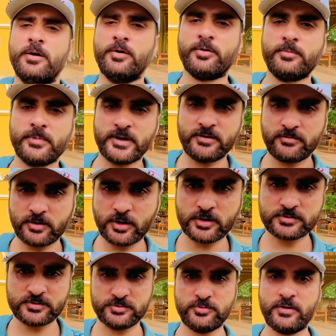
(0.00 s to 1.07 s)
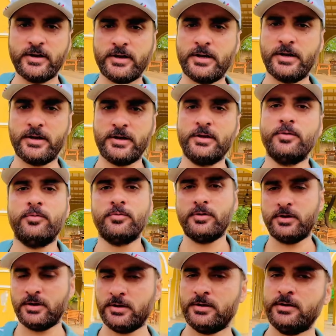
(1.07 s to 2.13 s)
और मेरे व्लॉग्स इंजॉय कर रहे
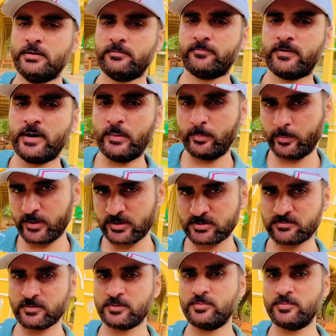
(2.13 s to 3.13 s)
होंगे फार्म पर इस वक्त